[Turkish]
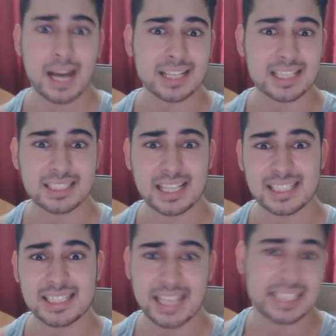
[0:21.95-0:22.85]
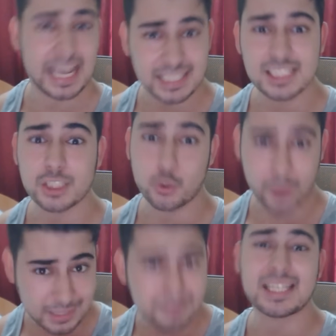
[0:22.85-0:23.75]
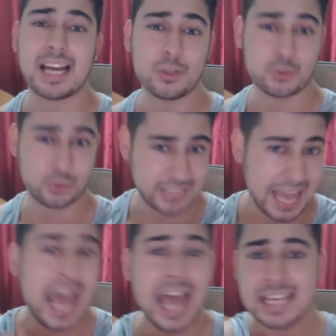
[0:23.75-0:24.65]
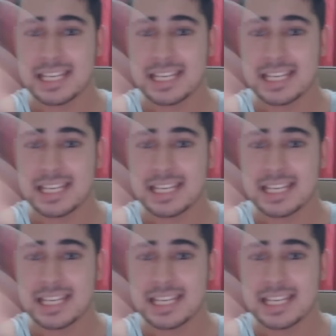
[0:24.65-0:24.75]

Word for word: arkasındasınız diye kendinizi güvenli mi sanıyorsunuz he?